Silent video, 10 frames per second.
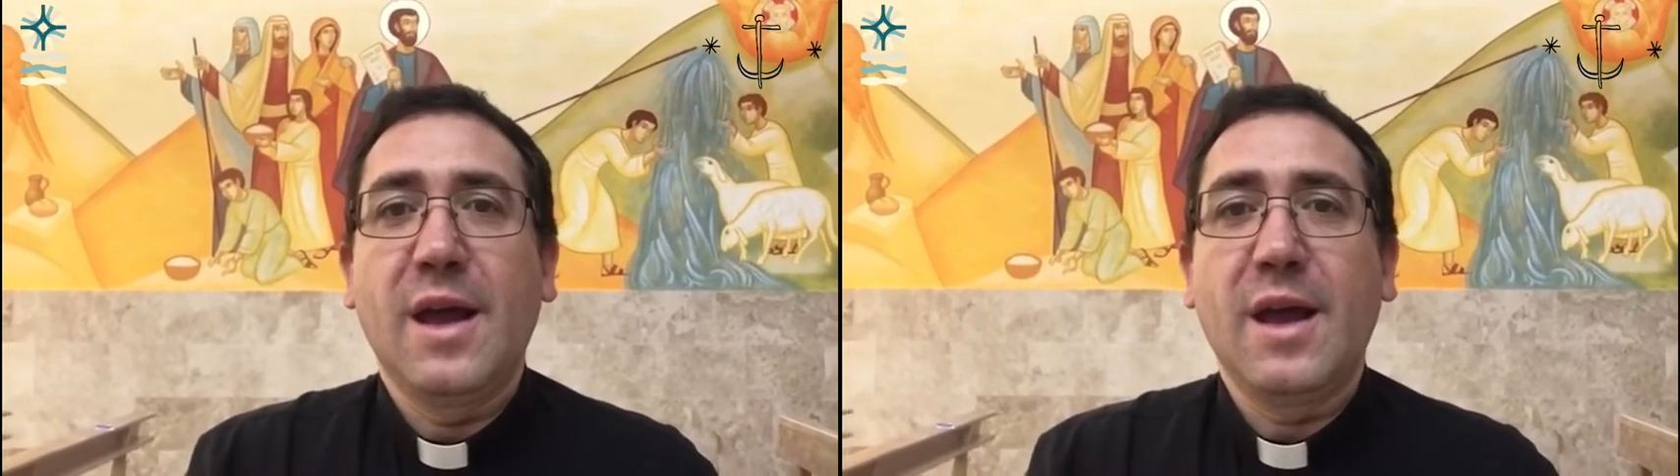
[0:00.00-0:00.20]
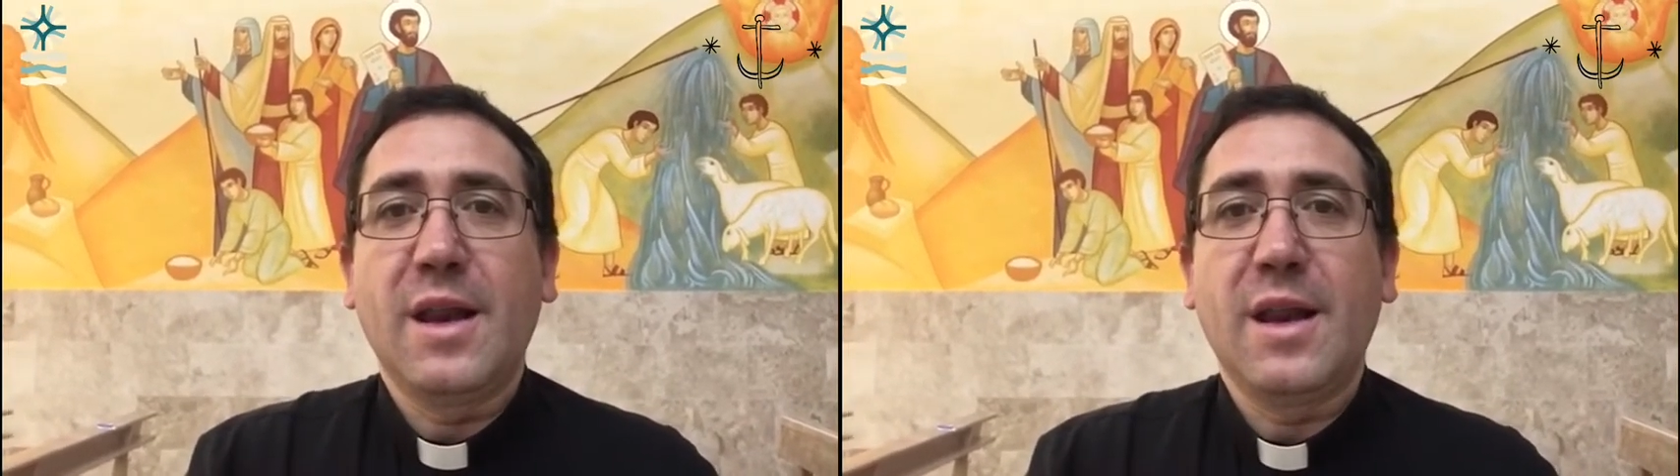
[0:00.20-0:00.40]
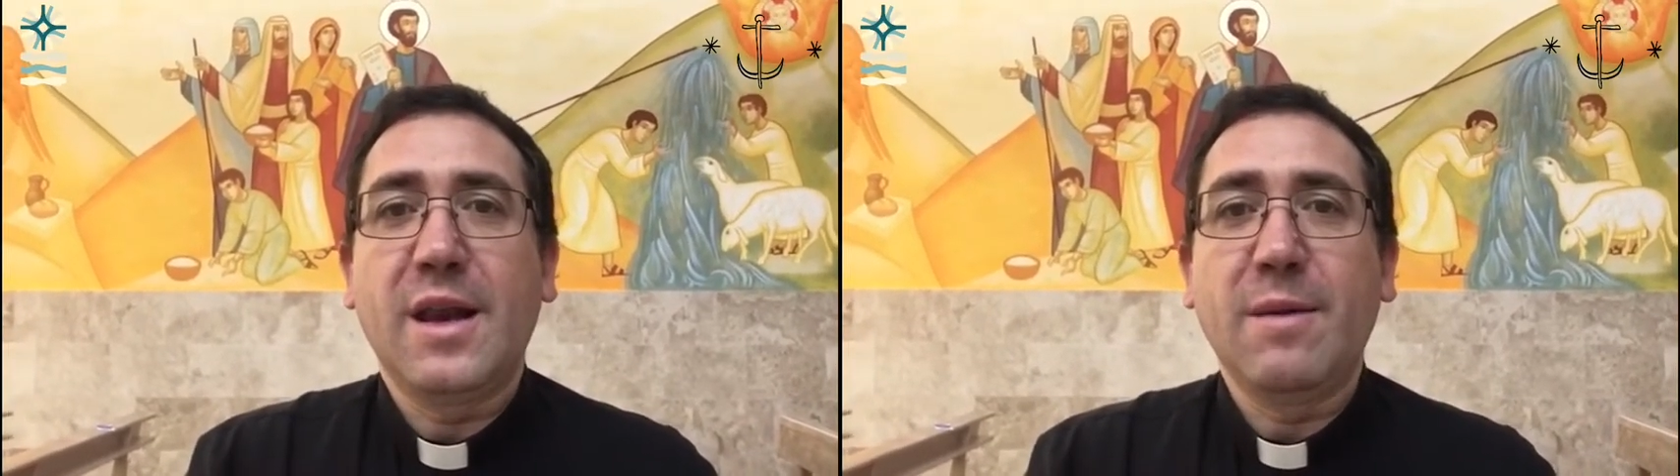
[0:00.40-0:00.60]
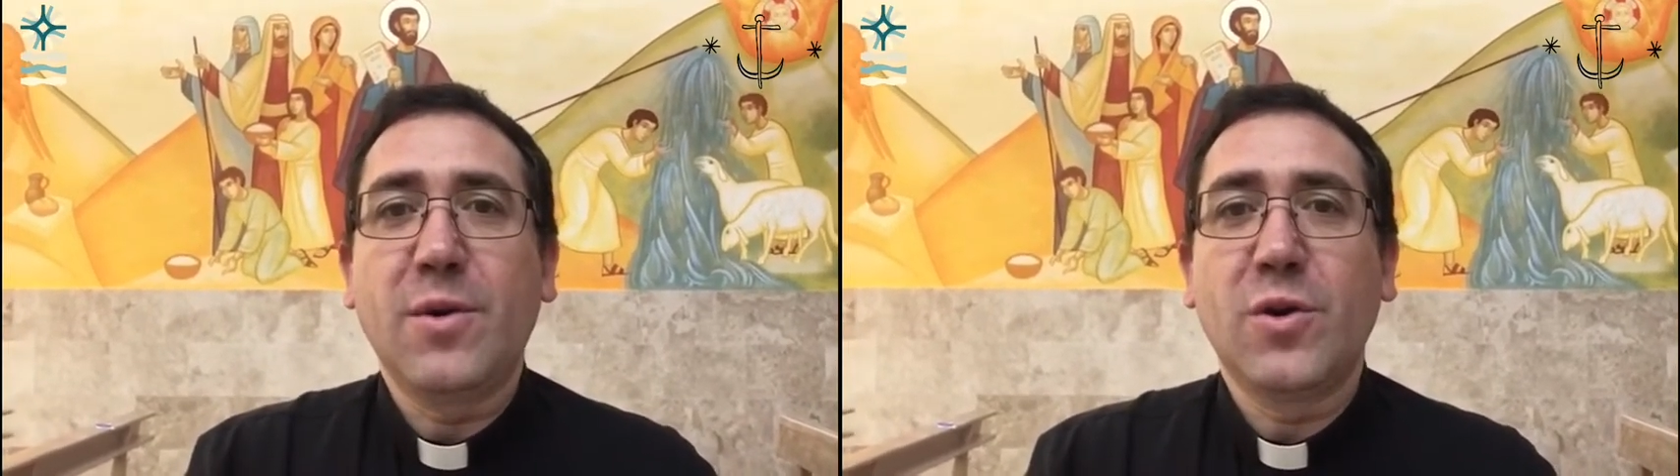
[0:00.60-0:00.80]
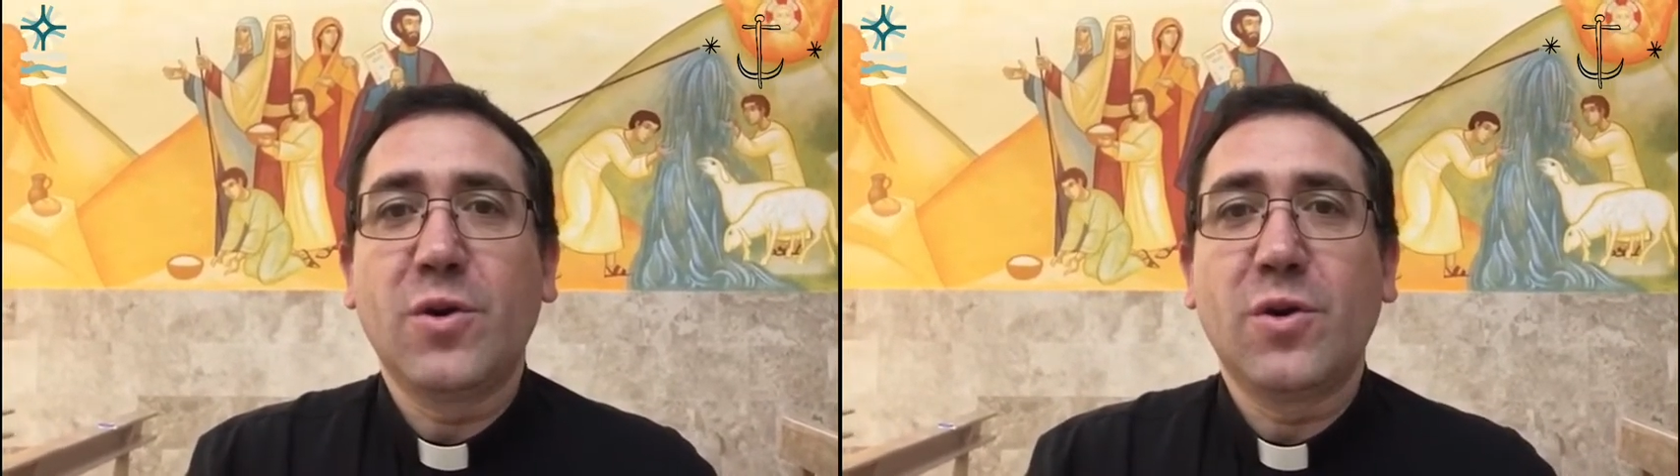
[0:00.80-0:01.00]
En el
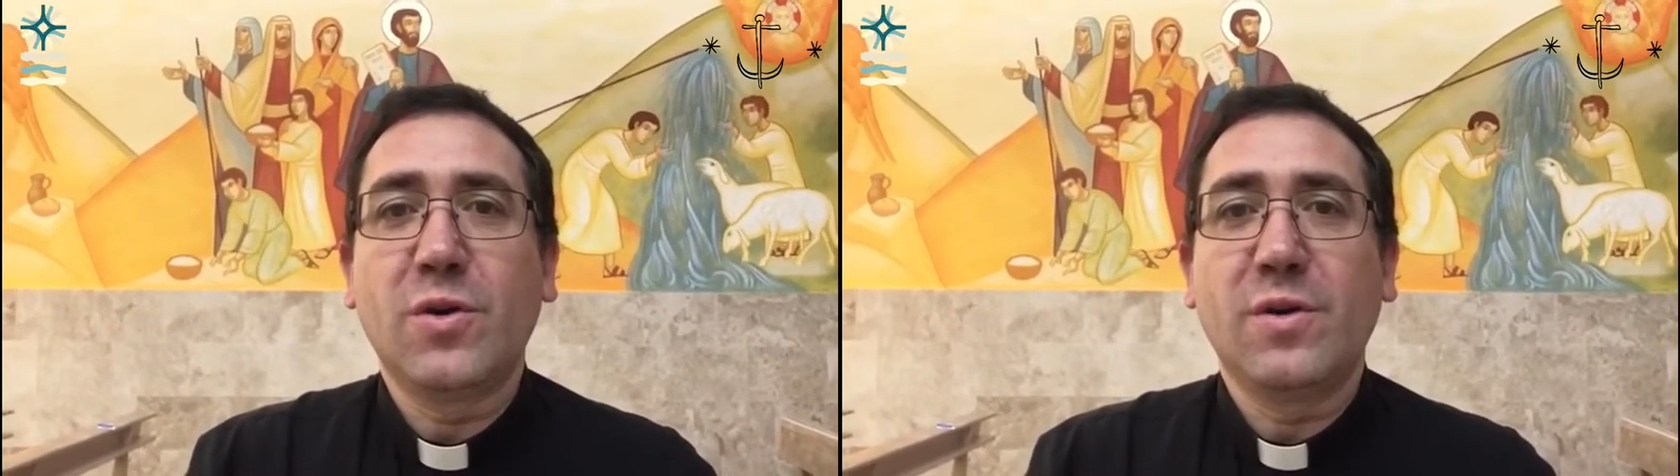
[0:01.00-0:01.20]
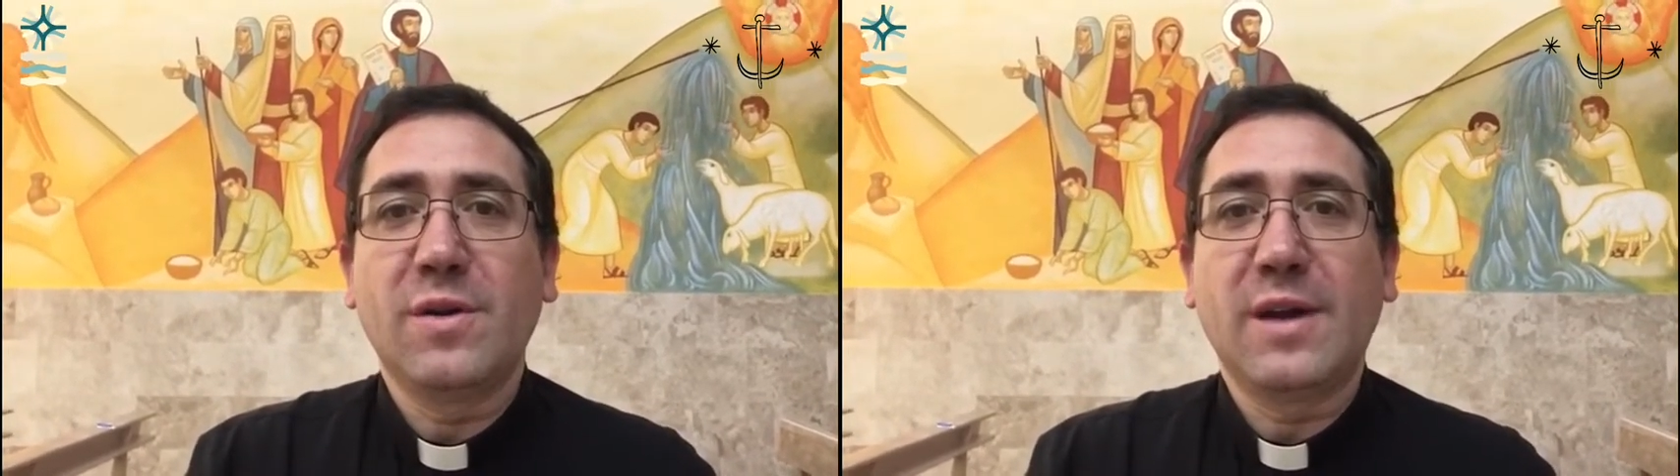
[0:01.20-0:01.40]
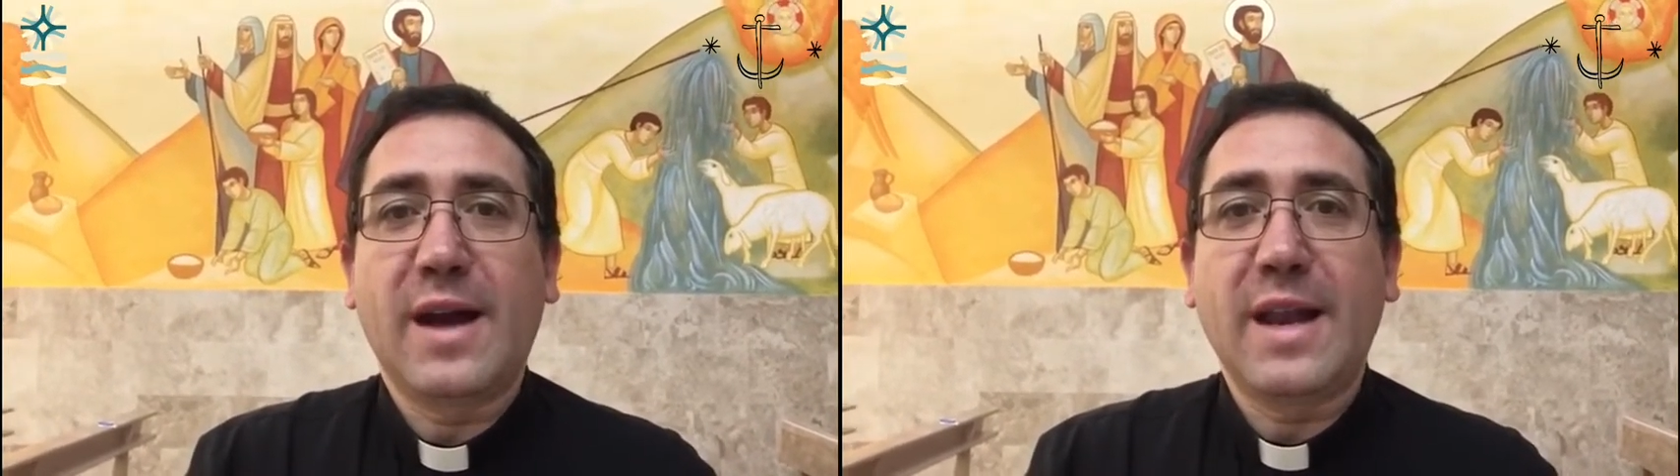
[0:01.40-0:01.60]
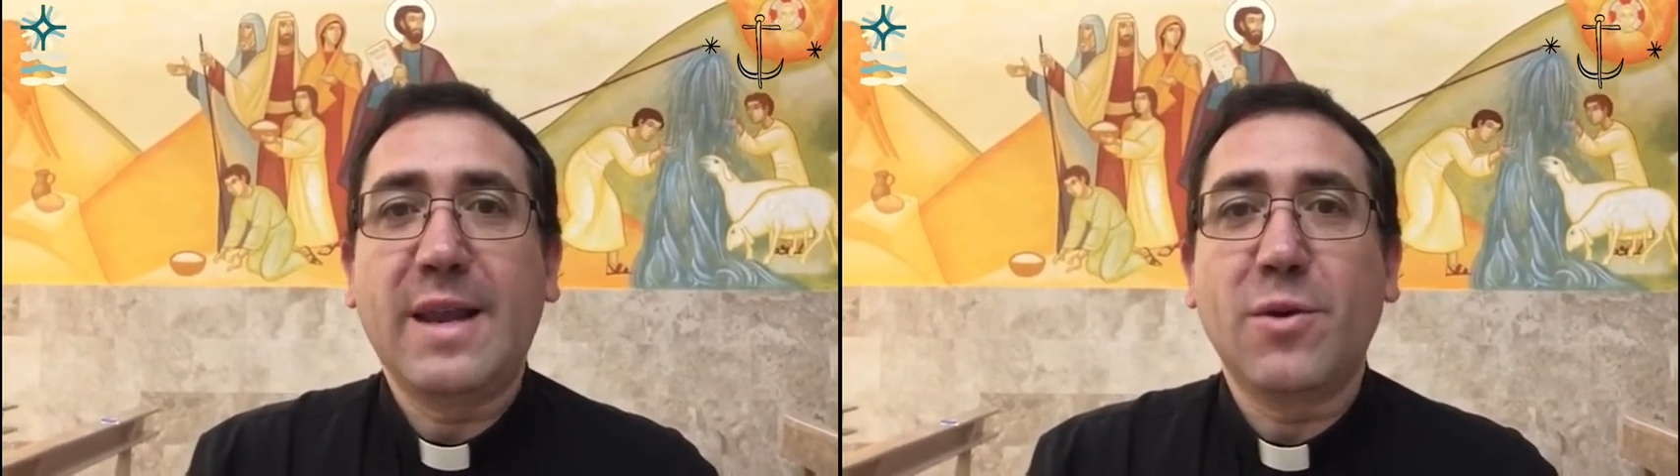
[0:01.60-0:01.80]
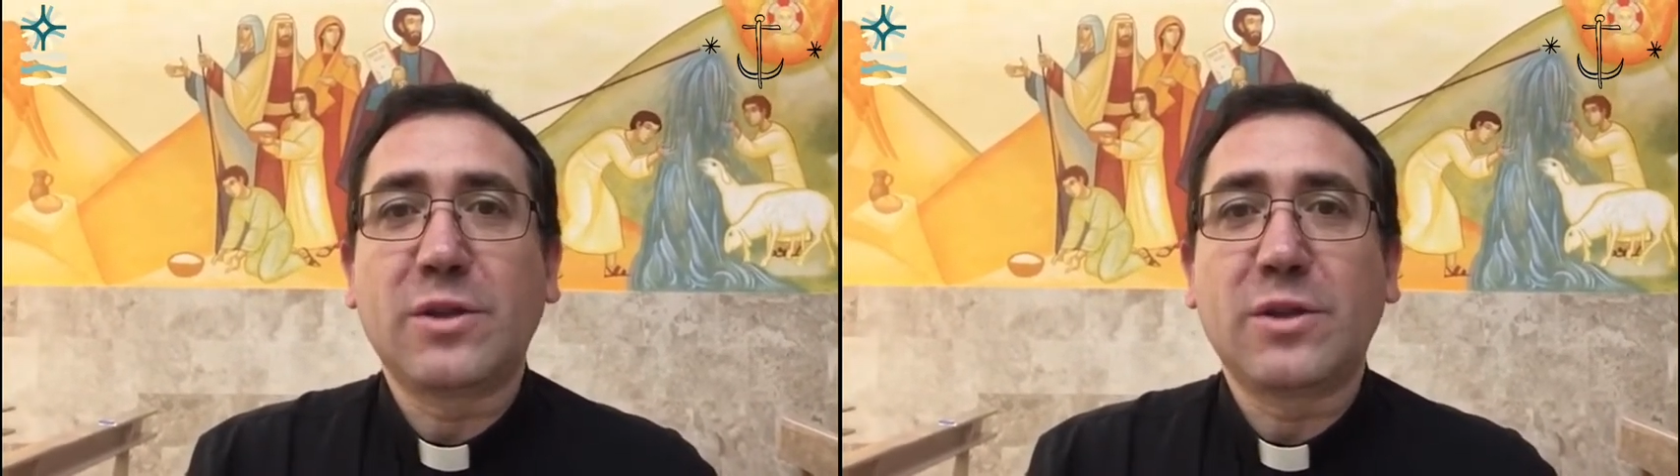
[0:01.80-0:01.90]
libro, aquel libro